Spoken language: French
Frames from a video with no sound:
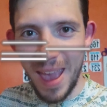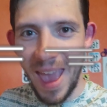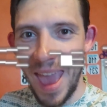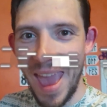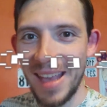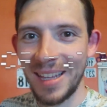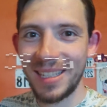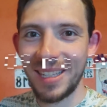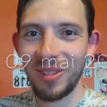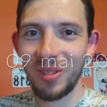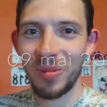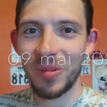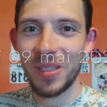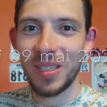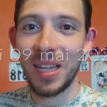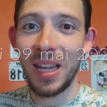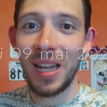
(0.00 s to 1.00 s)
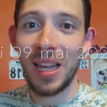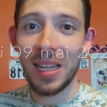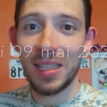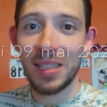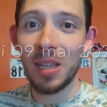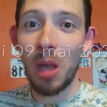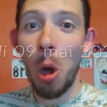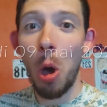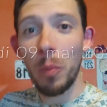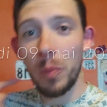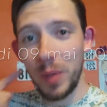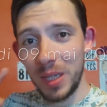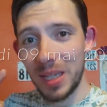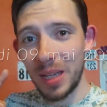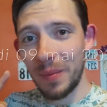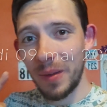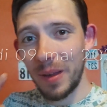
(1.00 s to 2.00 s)
Hey salut tout le monde, c'est Alex en
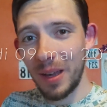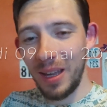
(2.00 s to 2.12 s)
pyjama